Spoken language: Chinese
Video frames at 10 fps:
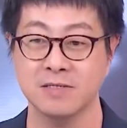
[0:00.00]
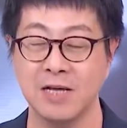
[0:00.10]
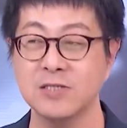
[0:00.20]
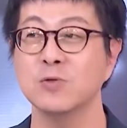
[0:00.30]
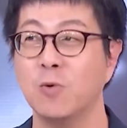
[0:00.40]

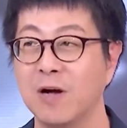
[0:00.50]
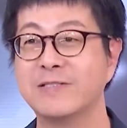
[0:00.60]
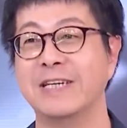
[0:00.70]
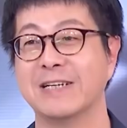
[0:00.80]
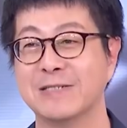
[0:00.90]
但是我
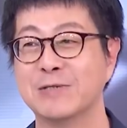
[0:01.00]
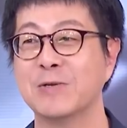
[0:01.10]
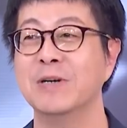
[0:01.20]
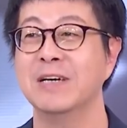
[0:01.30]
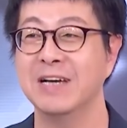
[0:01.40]
讲的是
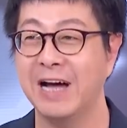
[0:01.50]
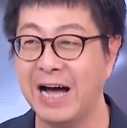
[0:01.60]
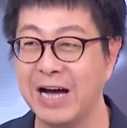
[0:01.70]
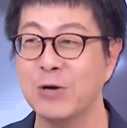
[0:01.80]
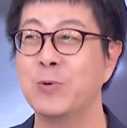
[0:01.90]
说，
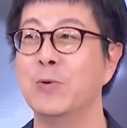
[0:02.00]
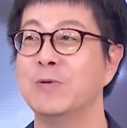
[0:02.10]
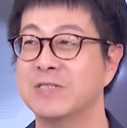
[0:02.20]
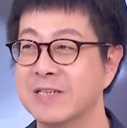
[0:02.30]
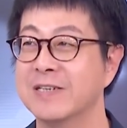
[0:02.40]
韩国
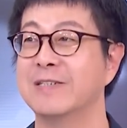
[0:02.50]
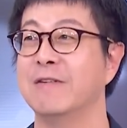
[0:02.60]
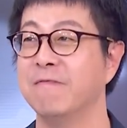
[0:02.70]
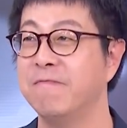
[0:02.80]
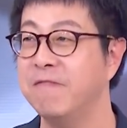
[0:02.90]
瑜这个
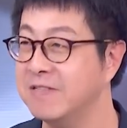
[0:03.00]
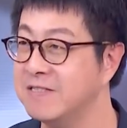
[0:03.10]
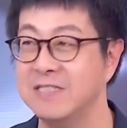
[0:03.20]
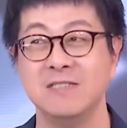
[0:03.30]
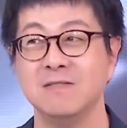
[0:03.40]
人
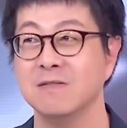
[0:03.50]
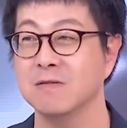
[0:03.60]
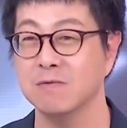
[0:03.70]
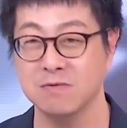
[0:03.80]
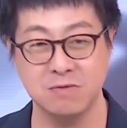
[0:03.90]
分际。
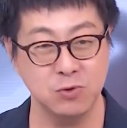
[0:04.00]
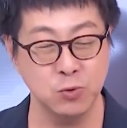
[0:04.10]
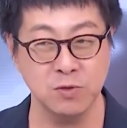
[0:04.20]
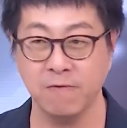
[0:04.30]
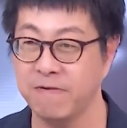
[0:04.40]

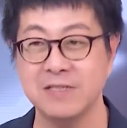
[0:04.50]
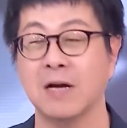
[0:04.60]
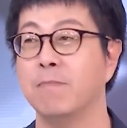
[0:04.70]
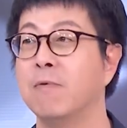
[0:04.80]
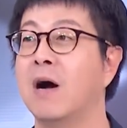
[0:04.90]
做得非
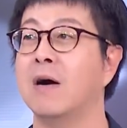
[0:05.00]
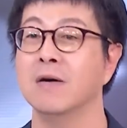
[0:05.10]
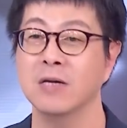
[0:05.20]
常不好，